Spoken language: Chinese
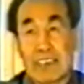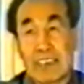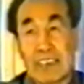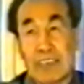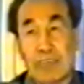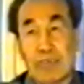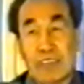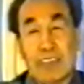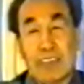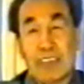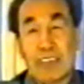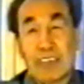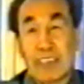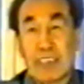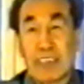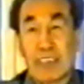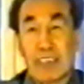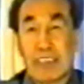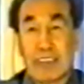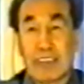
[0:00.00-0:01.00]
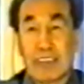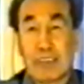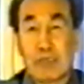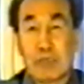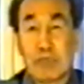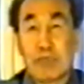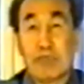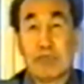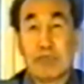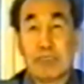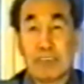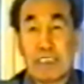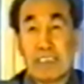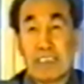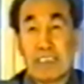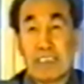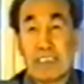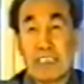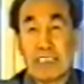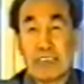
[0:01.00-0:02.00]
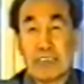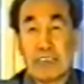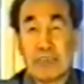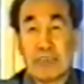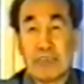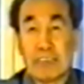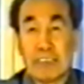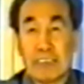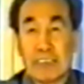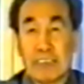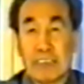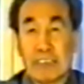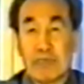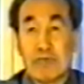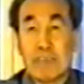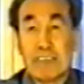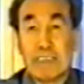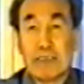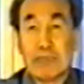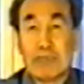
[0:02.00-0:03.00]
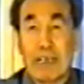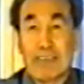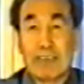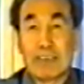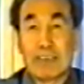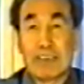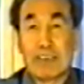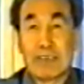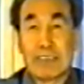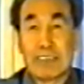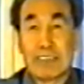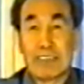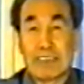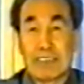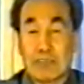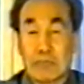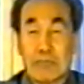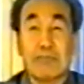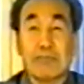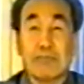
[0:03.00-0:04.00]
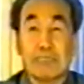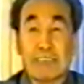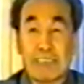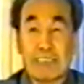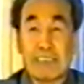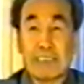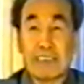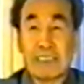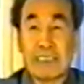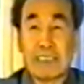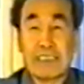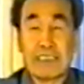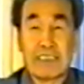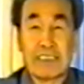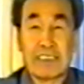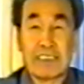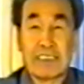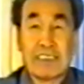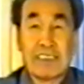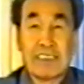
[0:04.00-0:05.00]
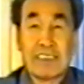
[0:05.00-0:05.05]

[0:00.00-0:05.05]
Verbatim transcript: 咱就咱用个用乌骨鸡啊，用乌骨鸡叫乌鸡白凤嘛，就叫乌骨鸡啊，那个